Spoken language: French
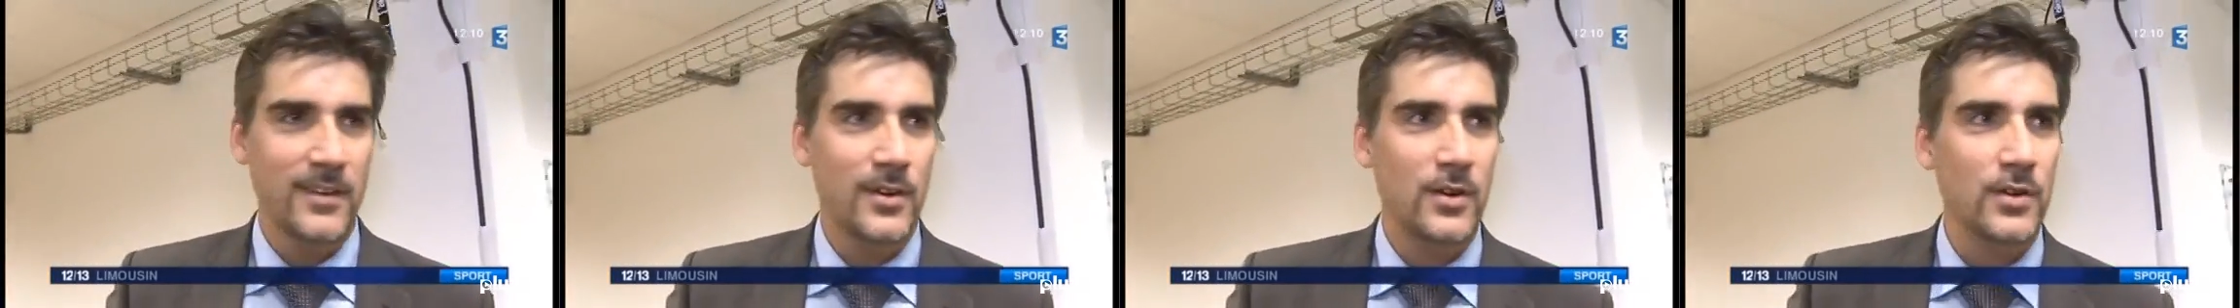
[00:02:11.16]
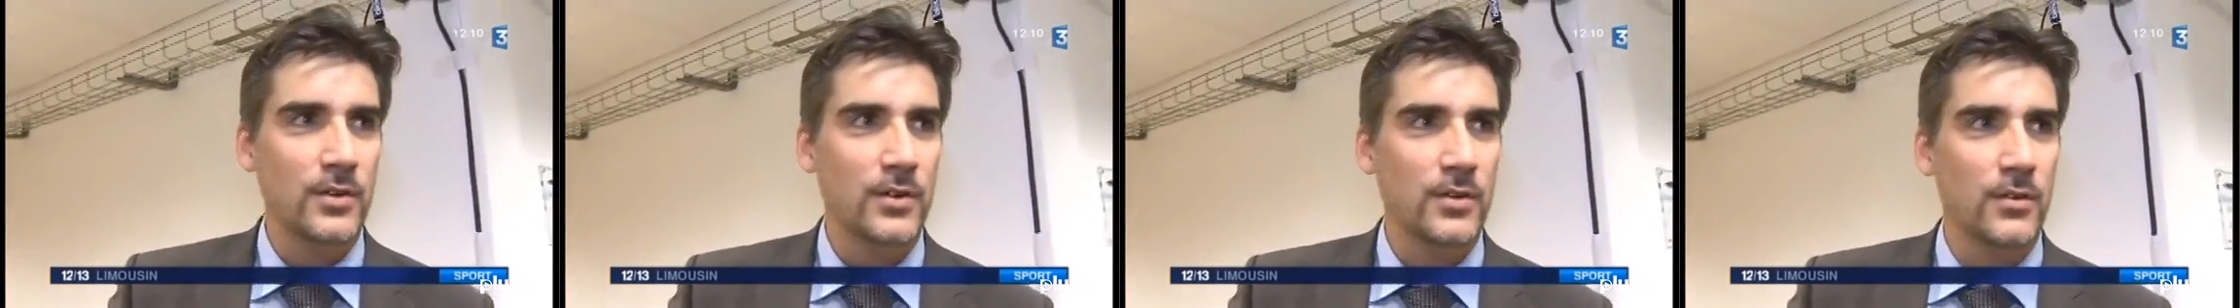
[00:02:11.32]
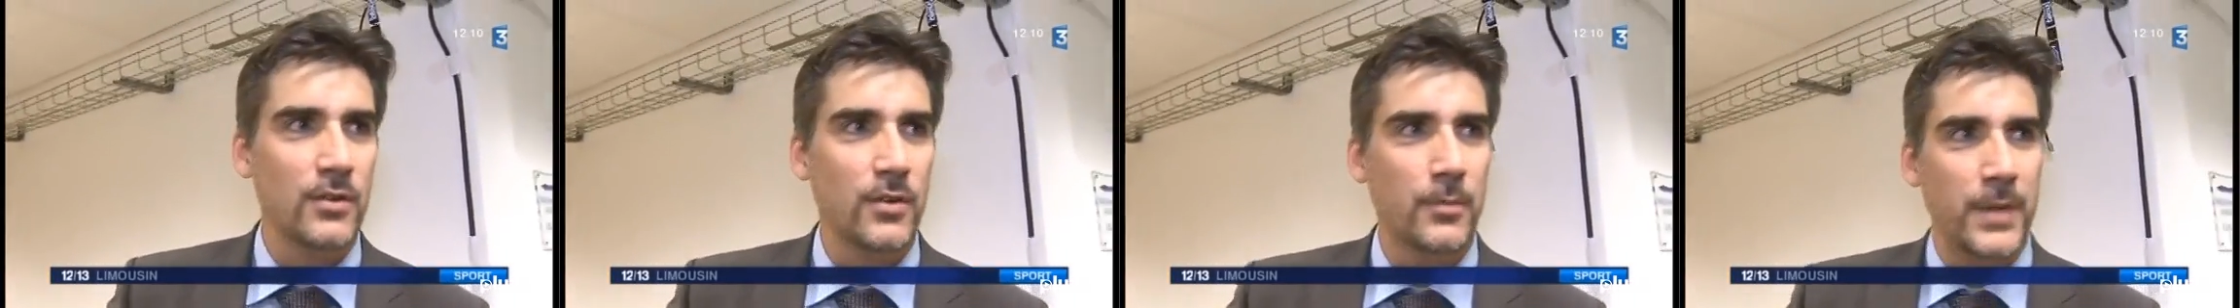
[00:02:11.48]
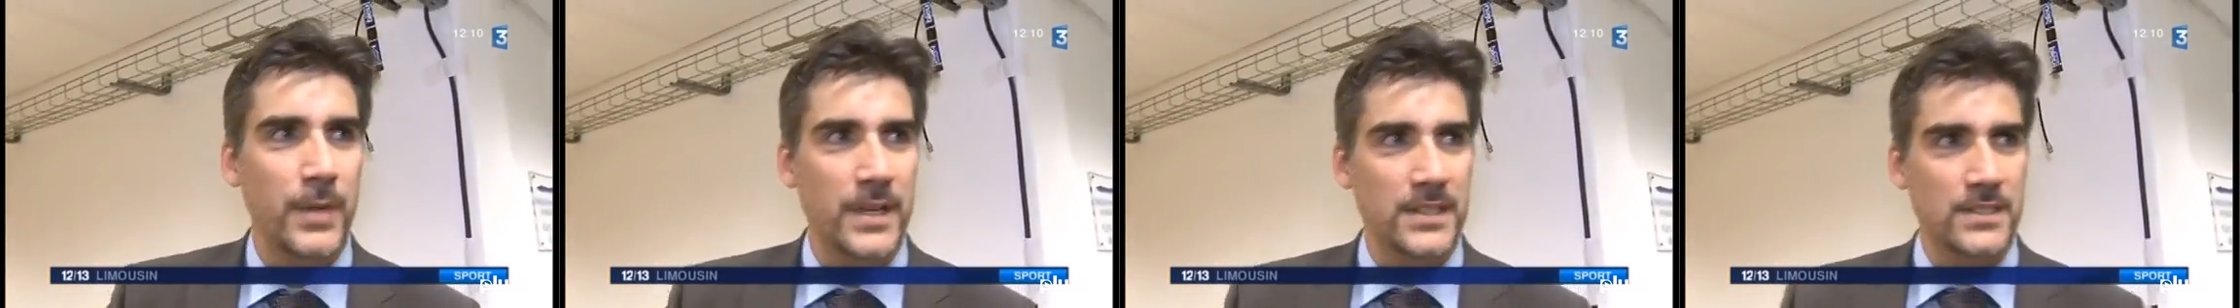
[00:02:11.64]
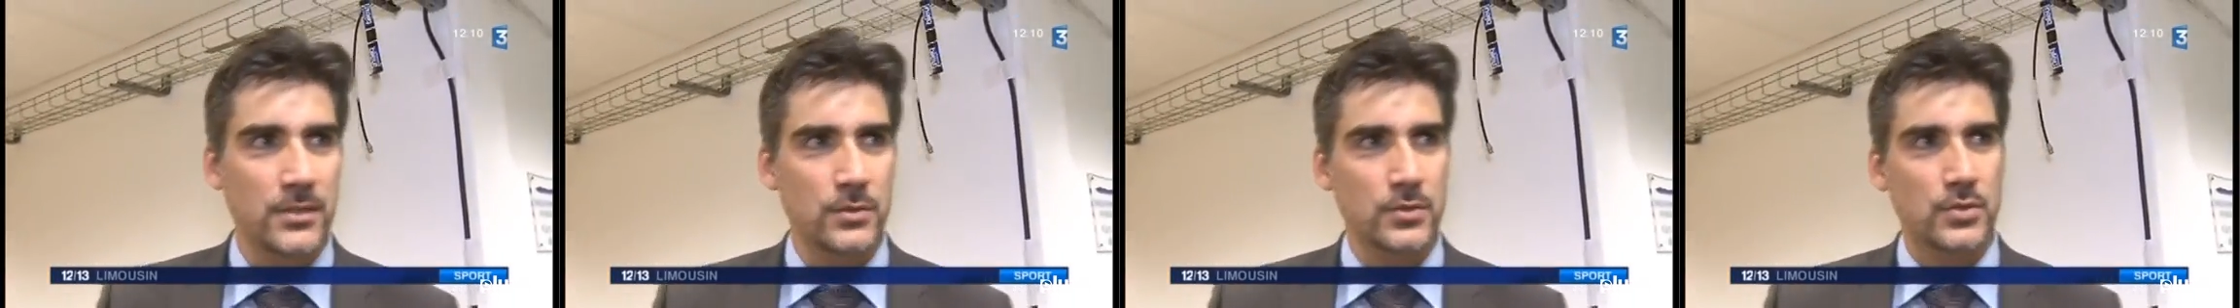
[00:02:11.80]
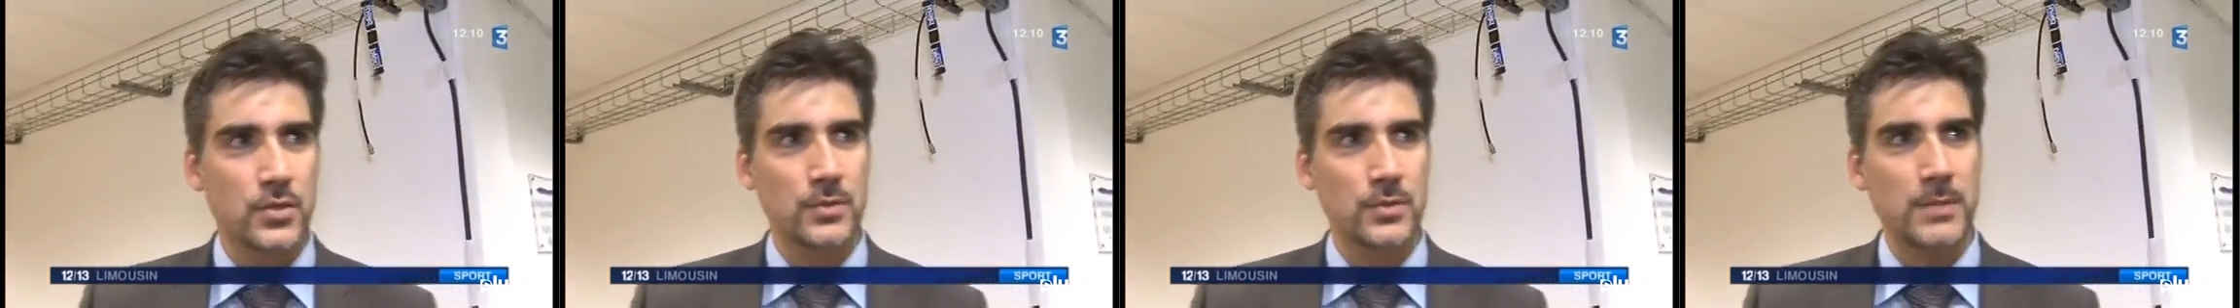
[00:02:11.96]
On, on, passe à
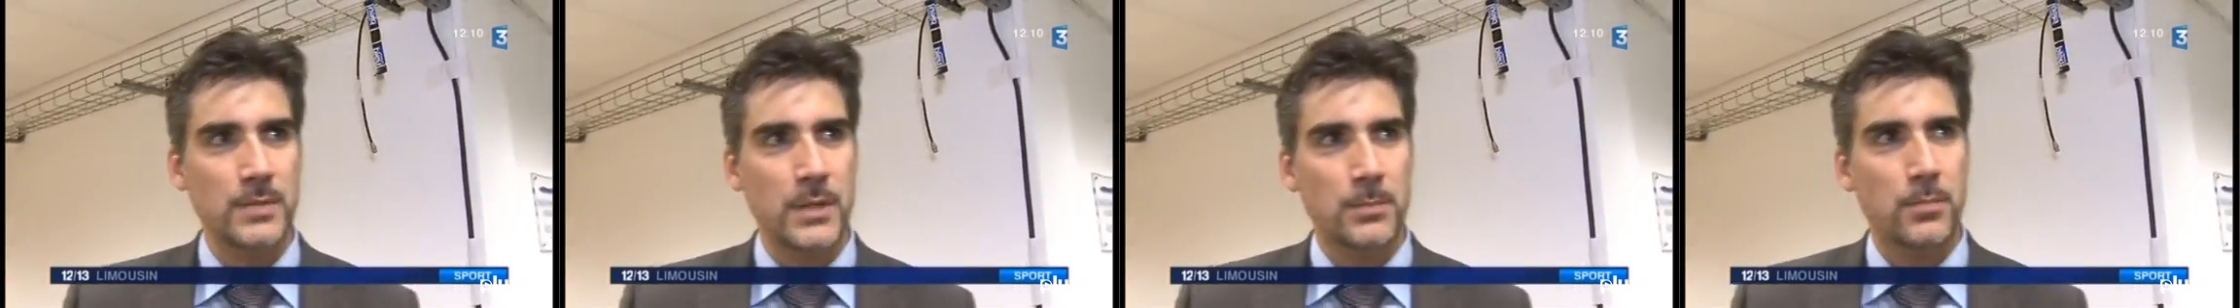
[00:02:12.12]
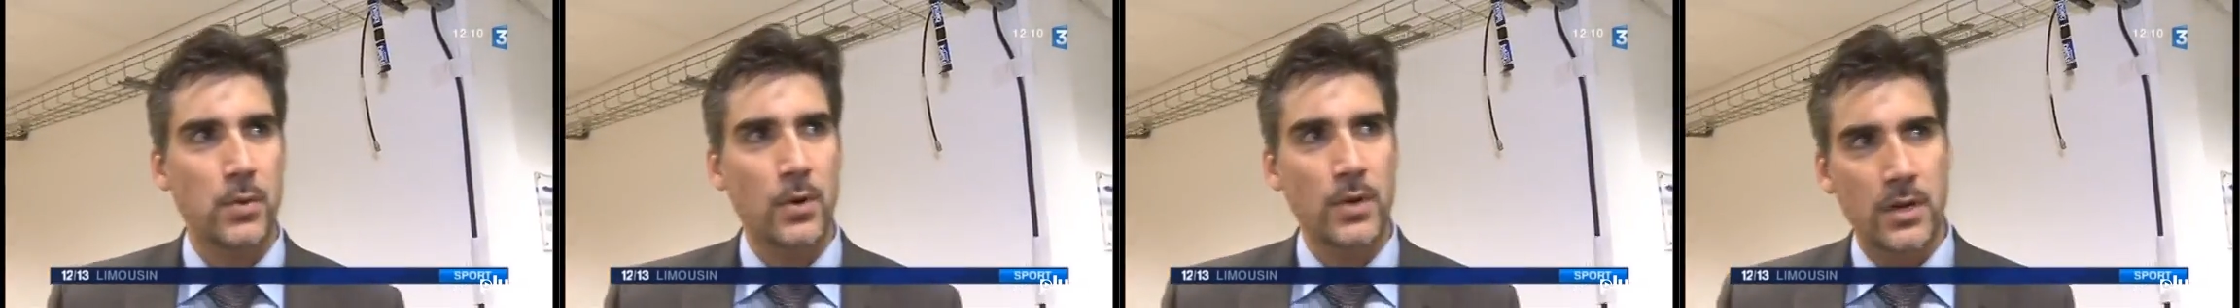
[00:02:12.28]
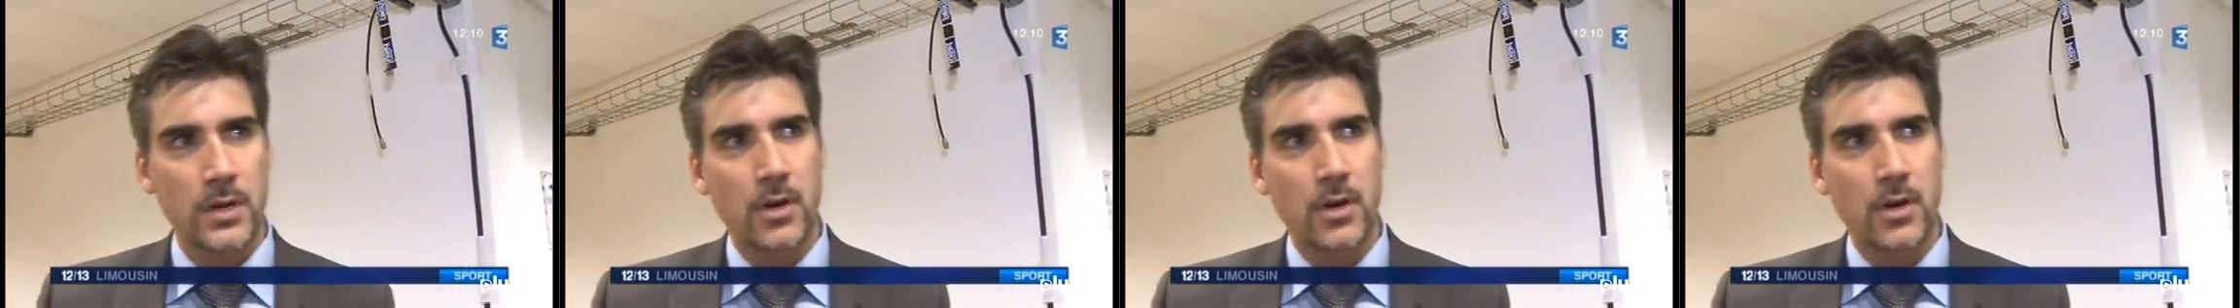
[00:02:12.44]
autre chose. Mais pour la